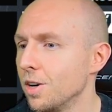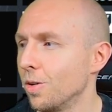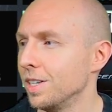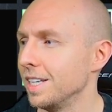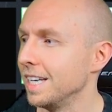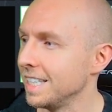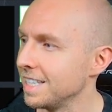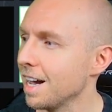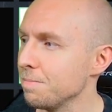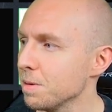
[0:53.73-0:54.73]
Und
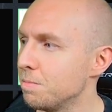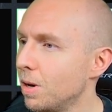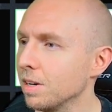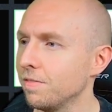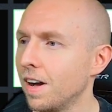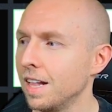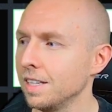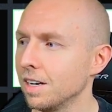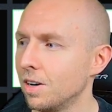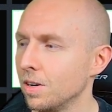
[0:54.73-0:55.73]
ich habe Bock vor allen
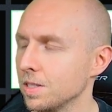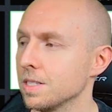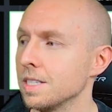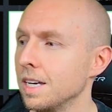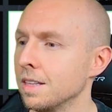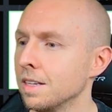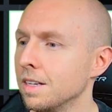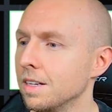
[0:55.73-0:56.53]
Dingen auch zu sehen,